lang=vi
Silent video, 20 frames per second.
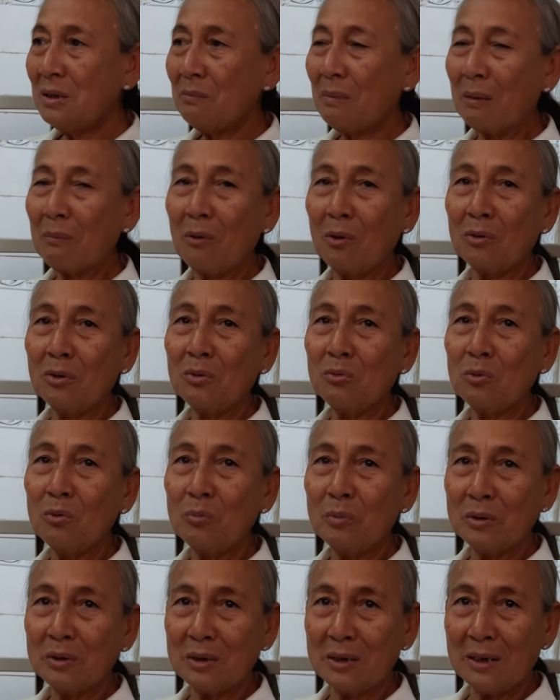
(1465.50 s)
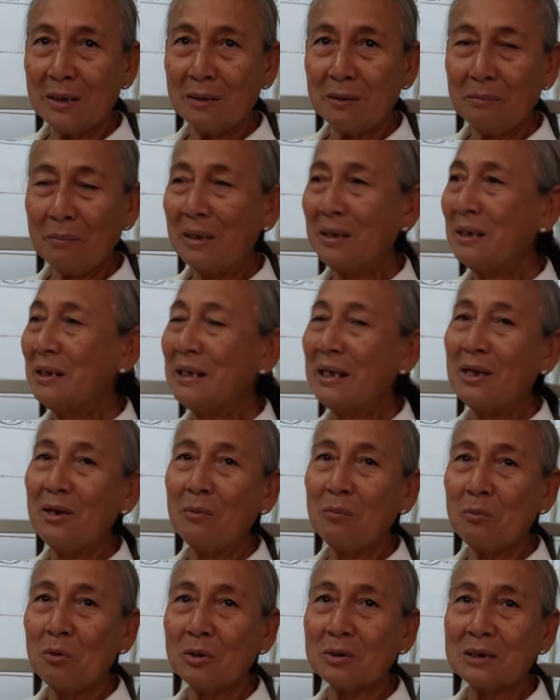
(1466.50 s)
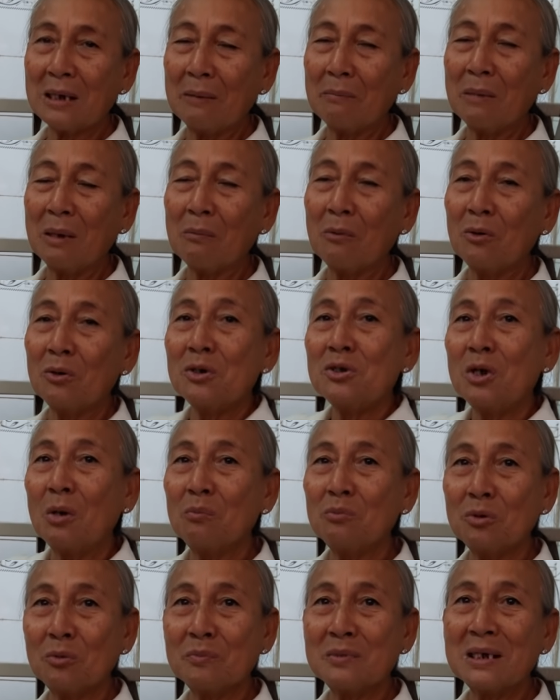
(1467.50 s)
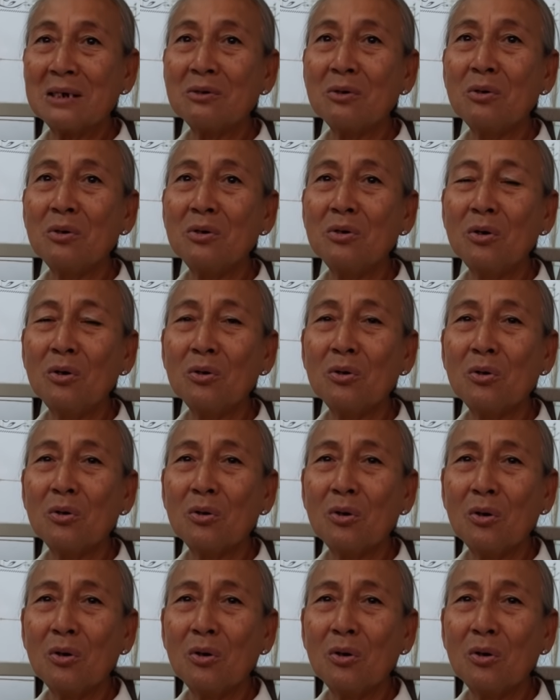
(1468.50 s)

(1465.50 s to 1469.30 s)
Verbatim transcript: đi mặc bộ nó của bệnh viện mấy người kia không có chạy mặc bộ nó vòng vòng chắc nó hơi hơi